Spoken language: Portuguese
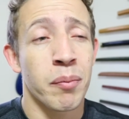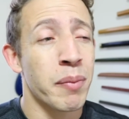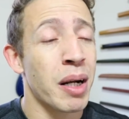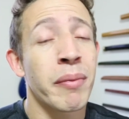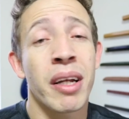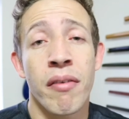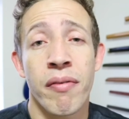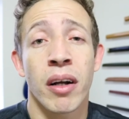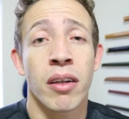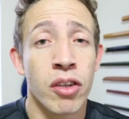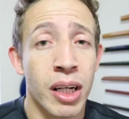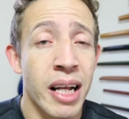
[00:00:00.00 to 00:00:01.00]
para mim é
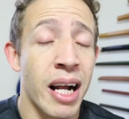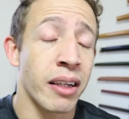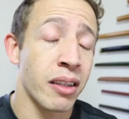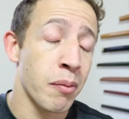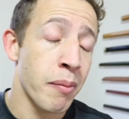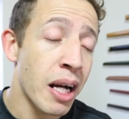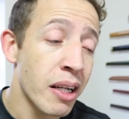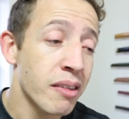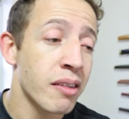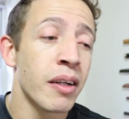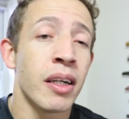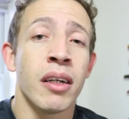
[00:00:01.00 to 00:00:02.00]
falta de caráter, mas